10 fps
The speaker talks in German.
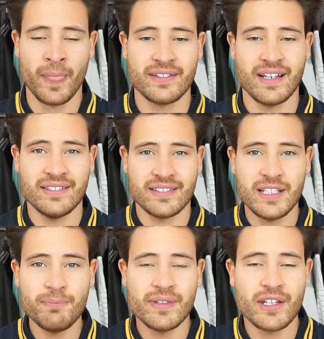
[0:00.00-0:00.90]
Das heißt, es
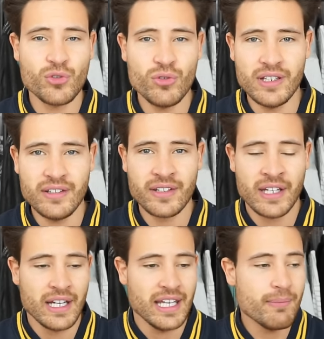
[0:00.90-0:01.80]
gibt natürlich
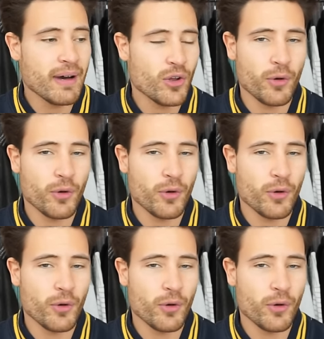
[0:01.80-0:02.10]
immer